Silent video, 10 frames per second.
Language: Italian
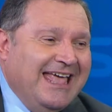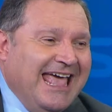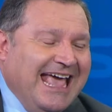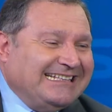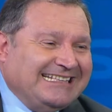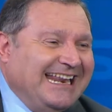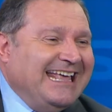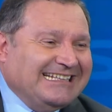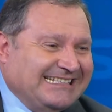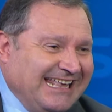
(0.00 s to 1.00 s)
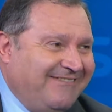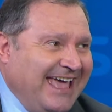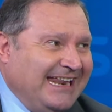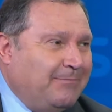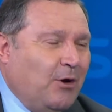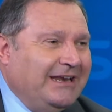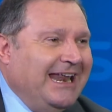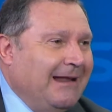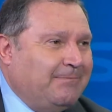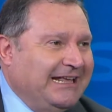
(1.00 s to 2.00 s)
essere severi poi
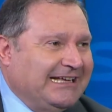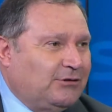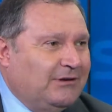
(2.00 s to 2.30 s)
nell'applicazione